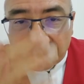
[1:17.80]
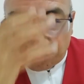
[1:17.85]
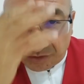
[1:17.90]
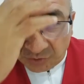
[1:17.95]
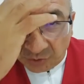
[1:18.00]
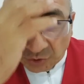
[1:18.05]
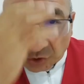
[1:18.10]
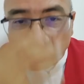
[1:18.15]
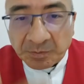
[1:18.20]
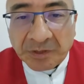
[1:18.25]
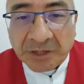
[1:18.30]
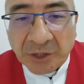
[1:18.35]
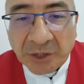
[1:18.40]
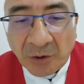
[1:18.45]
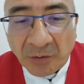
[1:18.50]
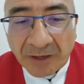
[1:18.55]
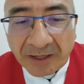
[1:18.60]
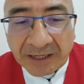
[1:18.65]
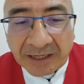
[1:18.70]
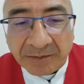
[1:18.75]
Dios
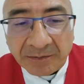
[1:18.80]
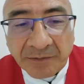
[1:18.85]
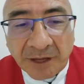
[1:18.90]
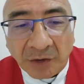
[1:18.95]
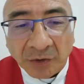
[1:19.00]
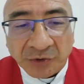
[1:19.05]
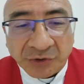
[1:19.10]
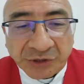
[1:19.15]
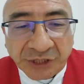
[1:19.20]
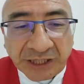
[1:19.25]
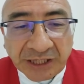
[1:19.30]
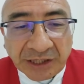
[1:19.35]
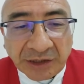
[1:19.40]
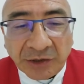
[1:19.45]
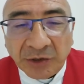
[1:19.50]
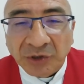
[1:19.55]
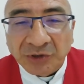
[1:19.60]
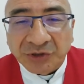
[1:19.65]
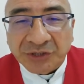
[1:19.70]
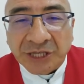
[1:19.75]
mío, ven en mi
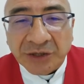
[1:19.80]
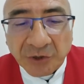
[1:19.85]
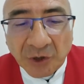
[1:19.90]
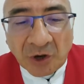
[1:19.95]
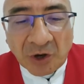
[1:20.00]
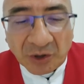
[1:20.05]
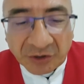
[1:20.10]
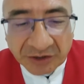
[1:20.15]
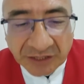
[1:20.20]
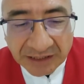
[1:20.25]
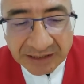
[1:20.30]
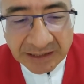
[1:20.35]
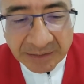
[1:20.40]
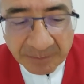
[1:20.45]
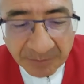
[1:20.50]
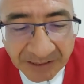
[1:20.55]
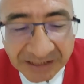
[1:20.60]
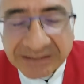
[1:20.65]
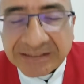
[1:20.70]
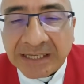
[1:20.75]
auxilio, Señor, date
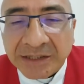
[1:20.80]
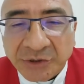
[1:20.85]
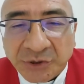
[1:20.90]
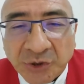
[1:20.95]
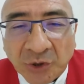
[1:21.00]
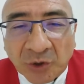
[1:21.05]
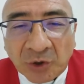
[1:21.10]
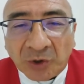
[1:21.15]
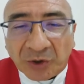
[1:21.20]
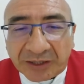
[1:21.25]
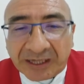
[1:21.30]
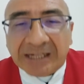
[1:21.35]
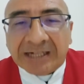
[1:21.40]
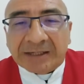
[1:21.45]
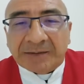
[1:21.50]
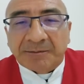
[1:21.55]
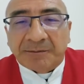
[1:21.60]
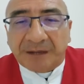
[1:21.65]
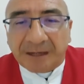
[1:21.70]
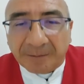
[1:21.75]
prisa en
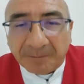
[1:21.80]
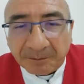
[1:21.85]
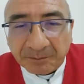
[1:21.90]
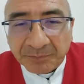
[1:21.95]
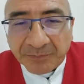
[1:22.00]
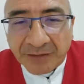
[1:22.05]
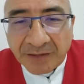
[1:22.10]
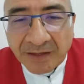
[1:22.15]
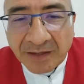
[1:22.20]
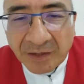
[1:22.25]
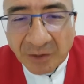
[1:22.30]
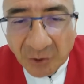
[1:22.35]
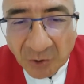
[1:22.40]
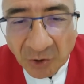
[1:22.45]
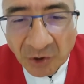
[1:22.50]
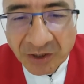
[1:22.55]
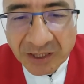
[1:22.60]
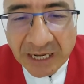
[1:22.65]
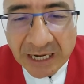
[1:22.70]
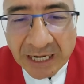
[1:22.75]
socorrerme.
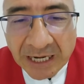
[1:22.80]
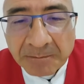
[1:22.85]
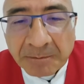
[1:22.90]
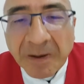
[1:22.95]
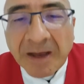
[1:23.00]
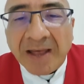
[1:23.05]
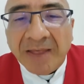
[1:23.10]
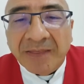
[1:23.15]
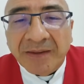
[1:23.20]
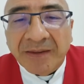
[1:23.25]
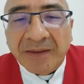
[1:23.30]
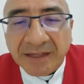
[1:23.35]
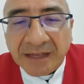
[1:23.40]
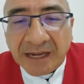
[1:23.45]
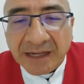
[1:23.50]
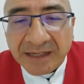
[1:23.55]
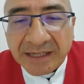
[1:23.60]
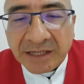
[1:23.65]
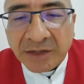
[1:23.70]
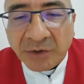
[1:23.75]
Gloria al Padre y
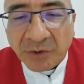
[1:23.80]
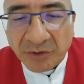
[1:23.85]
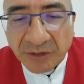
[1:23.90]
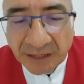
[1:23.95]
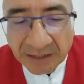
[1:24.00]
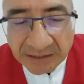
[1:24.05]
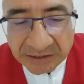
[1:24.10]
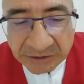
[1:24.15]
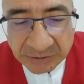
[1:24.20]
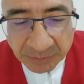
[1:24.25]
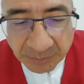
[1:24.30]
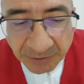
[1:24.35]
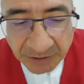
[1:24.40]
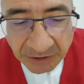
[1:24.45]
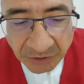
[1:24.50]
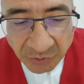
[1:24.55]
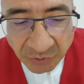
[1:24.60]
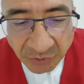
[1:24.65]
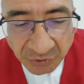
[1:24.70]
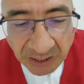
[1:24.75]
al Hijo y al
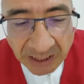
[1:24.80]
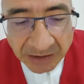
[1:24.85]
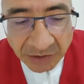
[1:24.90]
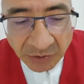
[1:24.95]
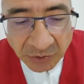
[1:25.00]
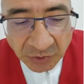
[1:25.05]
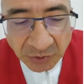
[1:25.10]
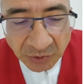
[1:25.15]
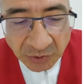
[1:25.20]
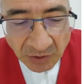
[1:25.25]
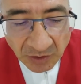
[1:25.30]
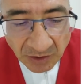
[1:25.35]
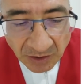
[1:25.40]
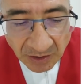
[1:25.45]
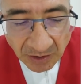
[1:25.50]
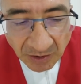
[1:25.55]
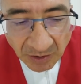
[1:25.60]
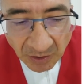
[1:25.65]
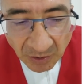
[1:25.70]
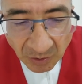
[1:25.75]
Espíritu Santo
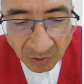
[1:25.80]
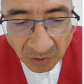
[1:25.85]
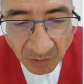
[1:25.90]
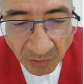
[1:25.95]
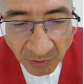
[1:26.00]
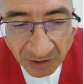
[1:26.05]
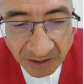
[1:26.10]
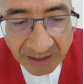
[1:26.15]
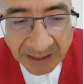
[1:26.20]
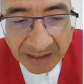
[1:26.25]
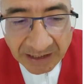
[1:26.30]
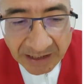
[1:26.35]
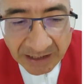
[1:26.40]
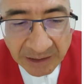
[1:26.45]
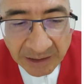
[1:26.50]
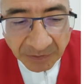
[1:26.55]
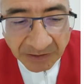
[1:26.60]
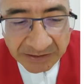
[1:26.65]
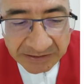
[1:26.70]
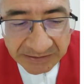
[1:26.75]
como era en
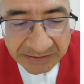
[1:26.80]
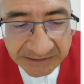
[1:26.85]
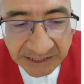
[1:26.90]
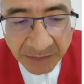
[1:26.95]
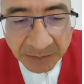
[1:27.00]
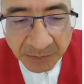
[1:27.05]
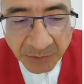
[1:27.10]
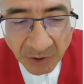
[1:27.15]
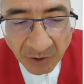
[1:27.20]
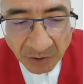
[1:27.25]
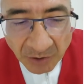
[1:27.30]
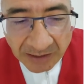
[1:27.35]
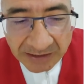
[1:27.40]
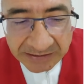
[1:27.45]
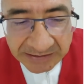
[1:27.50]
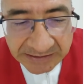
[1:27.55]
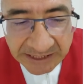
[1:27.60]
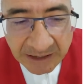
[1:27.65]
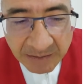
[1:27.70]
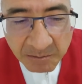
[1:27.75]
el principio, ahora
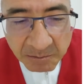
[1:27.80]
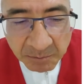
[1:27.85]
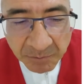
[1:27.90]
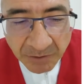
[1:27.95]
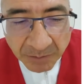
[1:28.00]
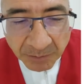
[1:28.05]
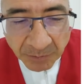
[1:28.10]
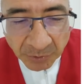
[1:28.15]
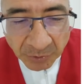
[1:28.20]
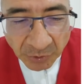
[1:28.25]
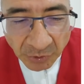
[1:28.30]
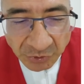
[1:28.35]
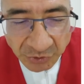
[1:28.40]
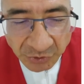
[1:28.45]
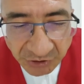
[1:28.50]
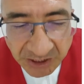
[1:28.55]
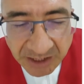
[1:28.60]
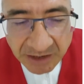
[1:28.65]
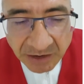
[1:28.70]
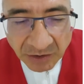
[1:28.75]
y siempre, por
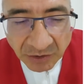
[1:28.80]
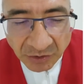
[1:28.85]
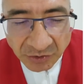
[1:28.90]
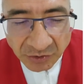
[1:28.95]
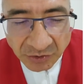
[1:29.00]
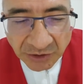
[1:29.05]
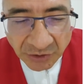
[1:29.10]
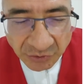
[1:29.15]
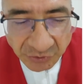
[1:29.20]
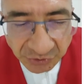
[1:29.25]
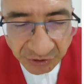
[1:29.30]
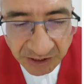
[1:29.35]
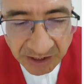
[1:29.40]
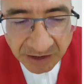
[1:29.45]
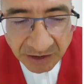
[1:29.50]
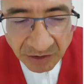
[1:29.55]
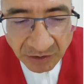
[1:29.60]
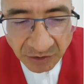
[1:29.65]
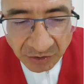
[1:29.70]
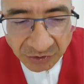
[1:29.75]
los siglos de los
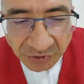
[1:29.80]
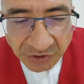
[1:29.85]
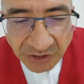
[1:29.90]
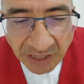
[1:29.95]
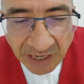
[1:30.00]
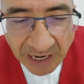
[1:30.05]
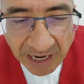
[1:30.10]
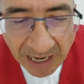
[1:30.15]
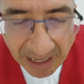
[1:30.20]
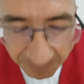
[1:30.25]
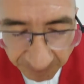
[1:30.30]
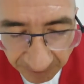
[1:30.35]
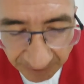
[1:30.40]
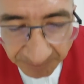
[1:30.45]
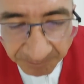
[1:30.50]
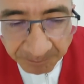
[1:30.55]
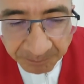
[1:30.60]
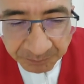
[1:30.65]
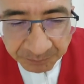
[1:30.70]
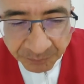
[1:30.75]
siglos.
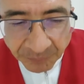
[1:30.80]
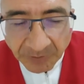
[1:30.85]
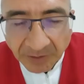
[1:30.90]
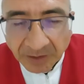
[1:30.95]
Amén.